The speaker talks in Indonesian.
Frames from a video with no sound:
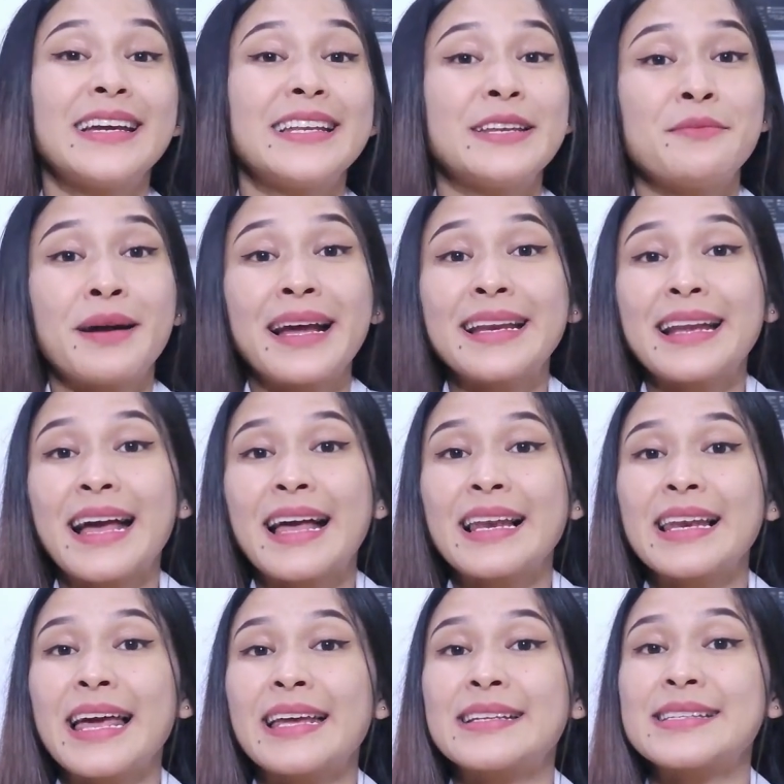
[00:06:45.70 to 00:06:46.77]
Di
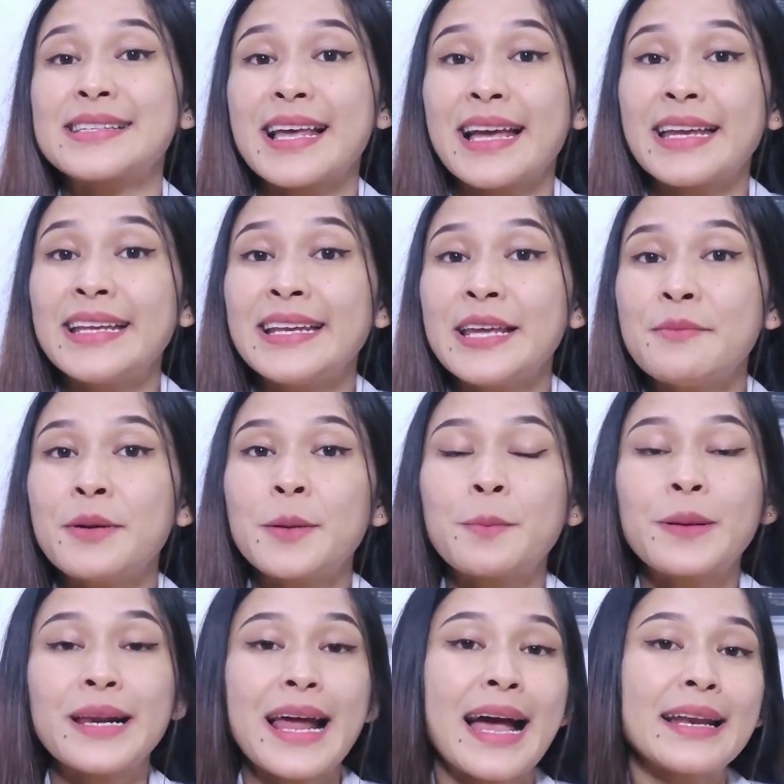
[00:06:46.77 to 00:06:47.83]
mana lensa ini
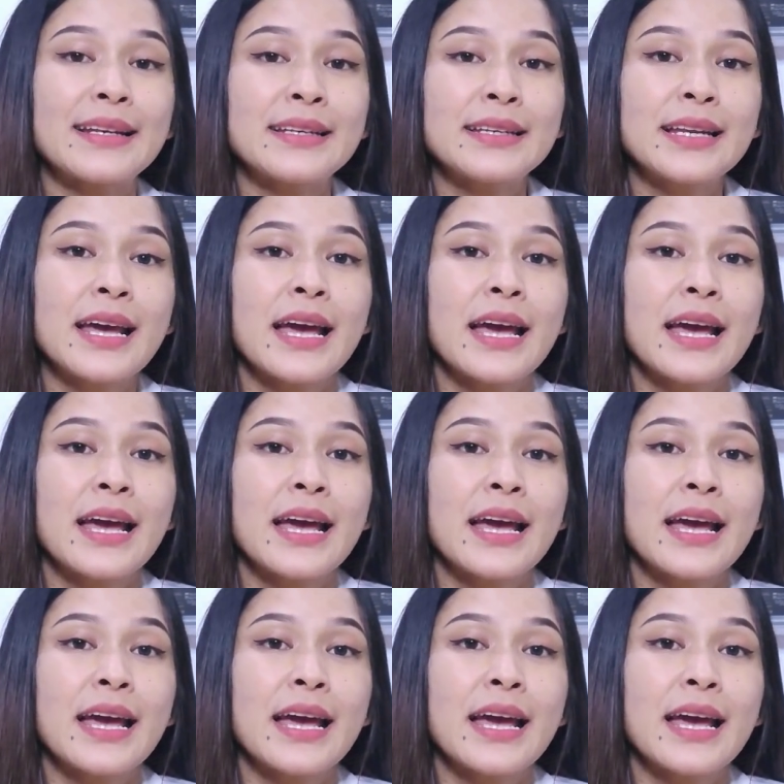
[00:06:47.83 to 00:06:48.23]
berperan